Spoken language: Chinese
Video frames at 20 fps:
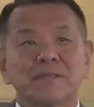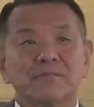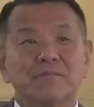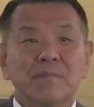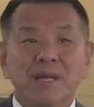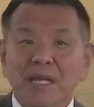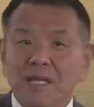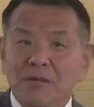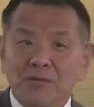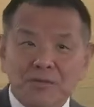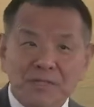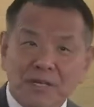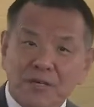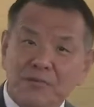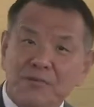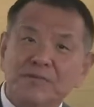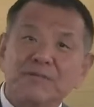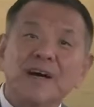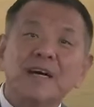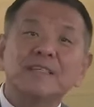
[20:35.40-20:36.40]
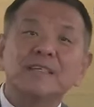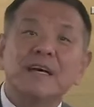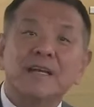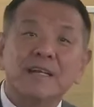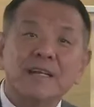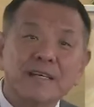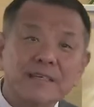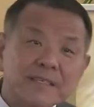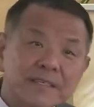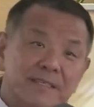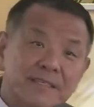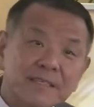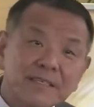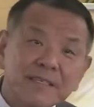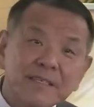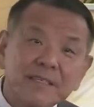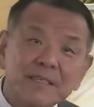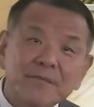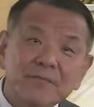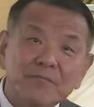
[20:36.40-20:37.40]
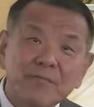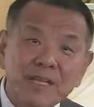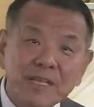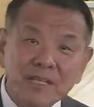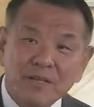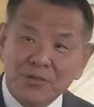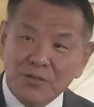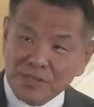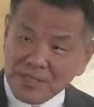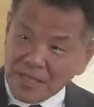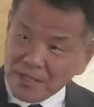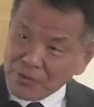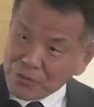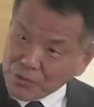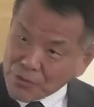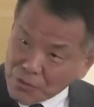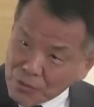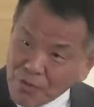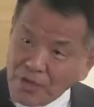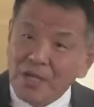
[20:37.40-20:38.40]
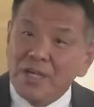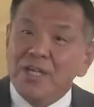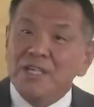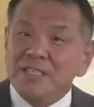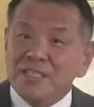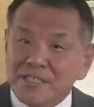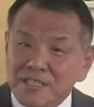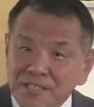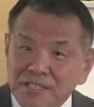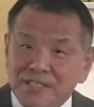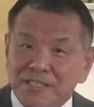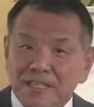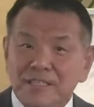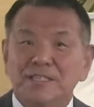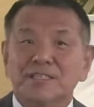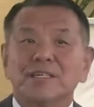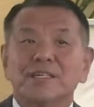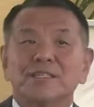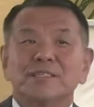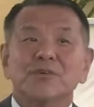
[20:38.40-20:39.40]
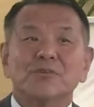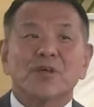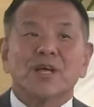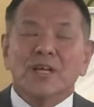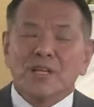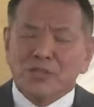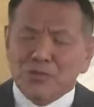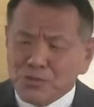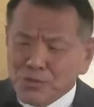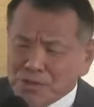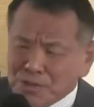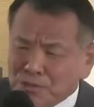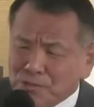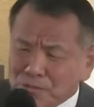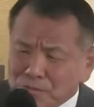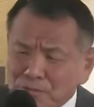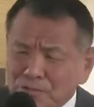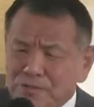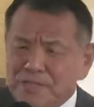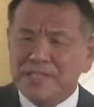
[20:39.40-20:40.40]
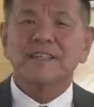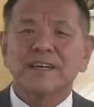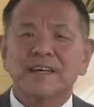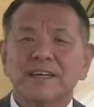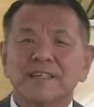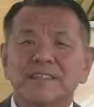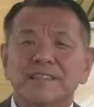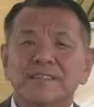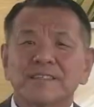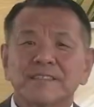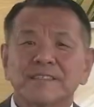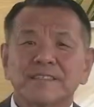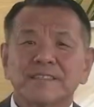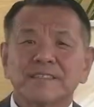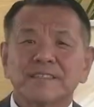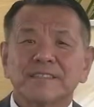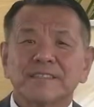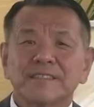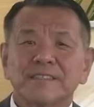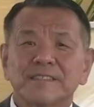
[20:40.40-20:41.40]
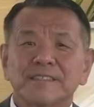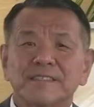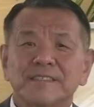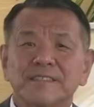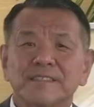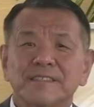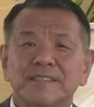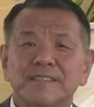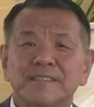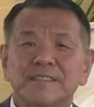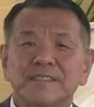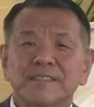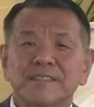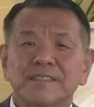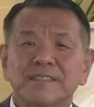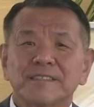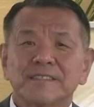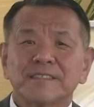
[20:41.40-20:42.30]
没有再有发展了，没有再有说以前的拯救了，最终就是啥？最终那儿有灰的